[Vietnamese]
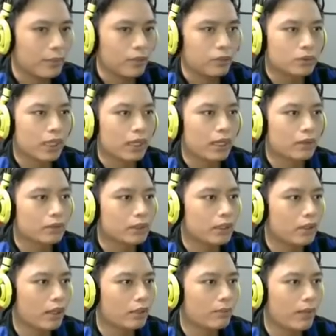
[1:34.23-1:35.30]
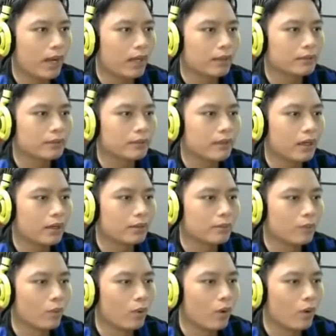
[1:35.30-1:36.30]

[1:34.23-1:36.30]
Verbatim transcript: Medusa đang có tín hiệu ăn được mạng vâng